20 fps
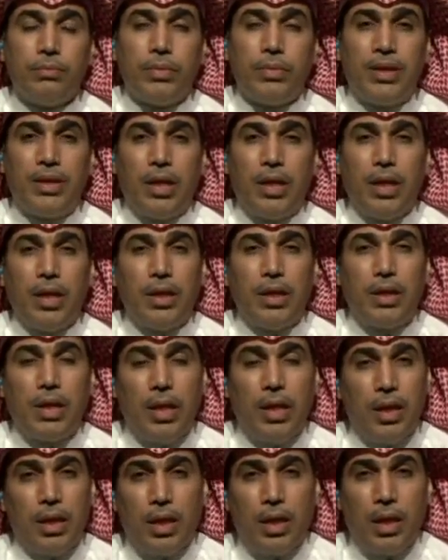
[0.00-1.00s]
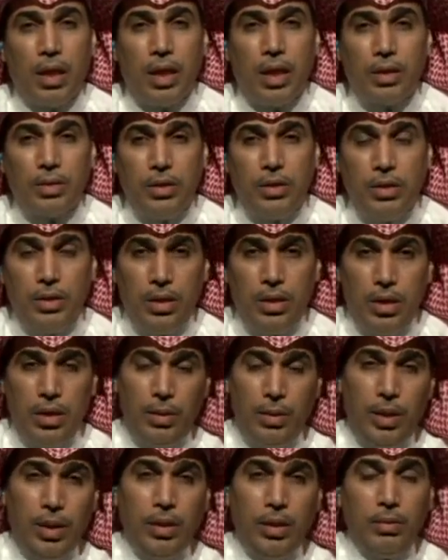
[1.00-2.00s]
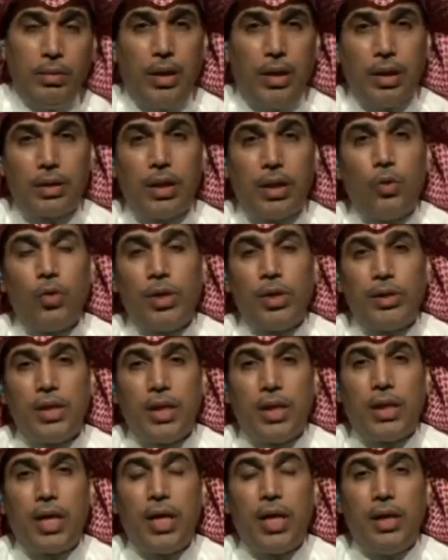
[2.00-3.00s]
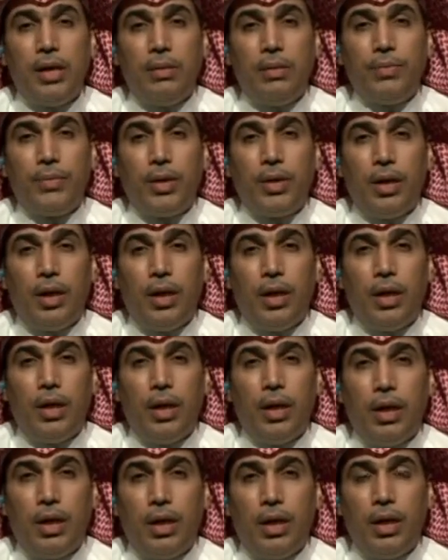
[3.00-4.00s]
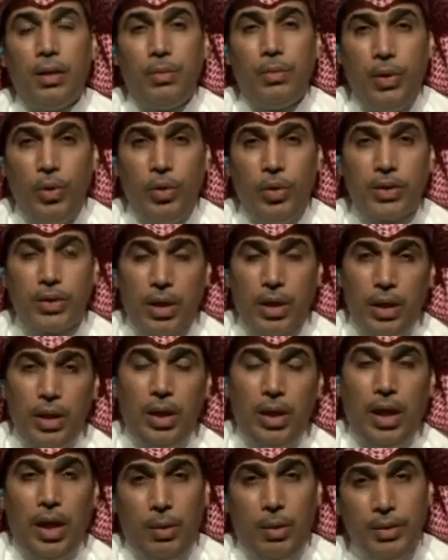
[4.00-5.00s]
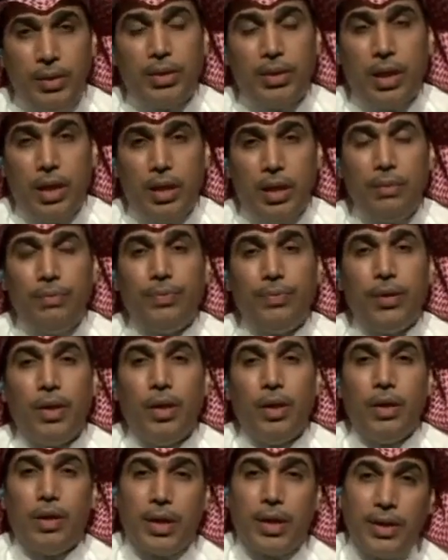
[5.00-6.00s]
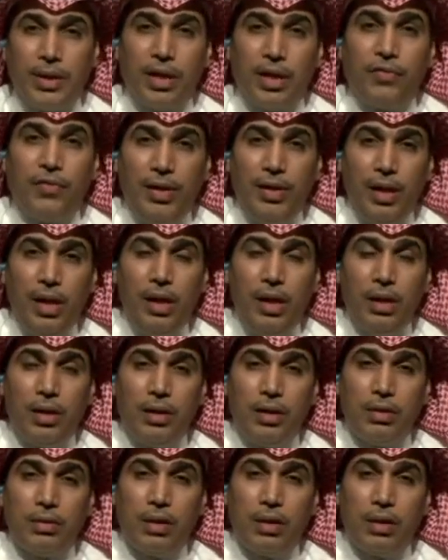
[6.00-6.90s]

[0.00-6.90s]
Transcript: بالتاكيد كان القرار جدا يعني كاول شيء كان على البليوي صحيح حامد كان رده فعل